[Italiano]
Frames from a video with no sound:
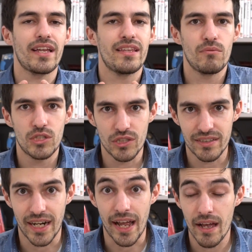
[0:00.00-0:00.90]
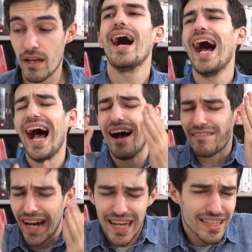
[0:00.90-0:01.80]
che è The Witcher 3,
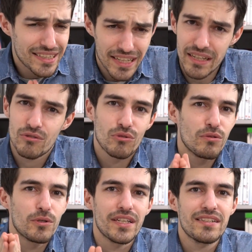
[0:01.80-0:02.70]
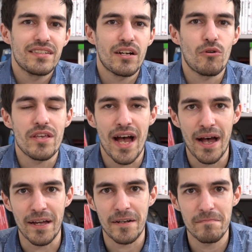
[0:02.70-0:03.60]
avrà il diritto di potersi
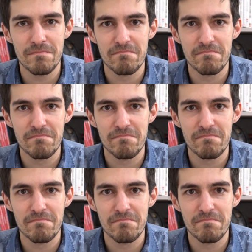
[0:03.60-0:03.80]
annoiare.